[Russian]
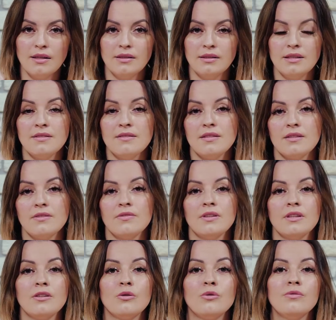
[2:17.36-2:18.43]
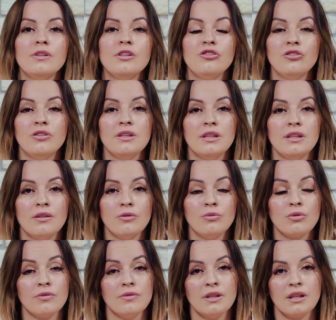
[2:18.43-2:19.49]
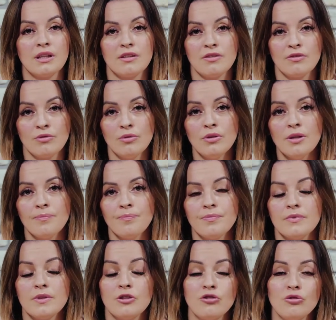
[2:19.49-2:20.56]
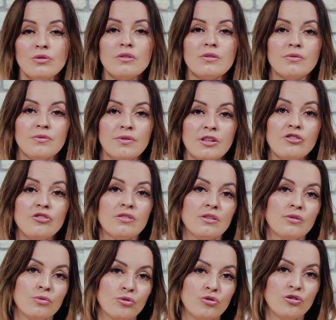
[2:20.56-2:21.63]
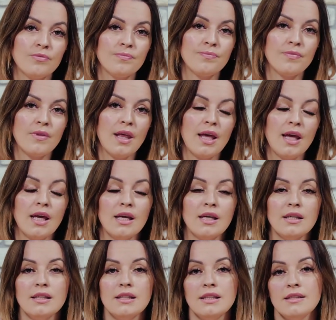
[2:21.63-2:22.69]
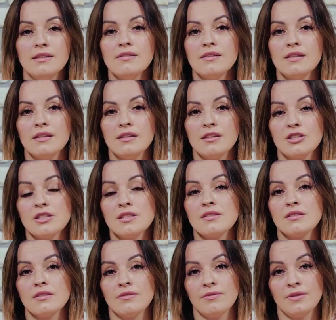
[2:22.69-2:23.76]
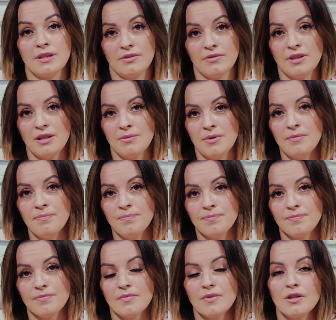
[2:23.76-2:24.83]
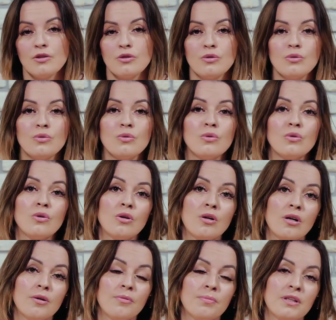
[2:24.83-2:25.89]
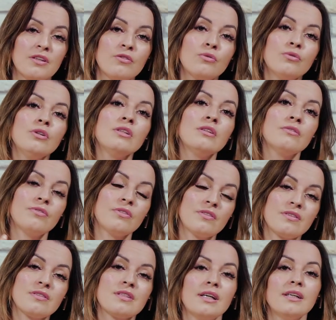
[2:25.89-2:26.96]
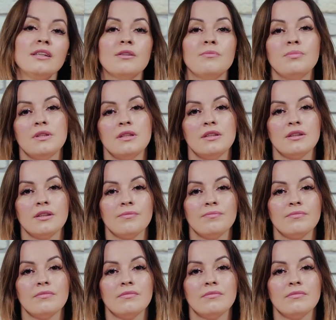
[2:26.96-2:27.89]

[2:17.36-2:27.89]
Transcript: Естественное увеличение уровня кортизола начнется в 2 часа ночи. И если ложиться в это время, то происходит возрастание аппетита.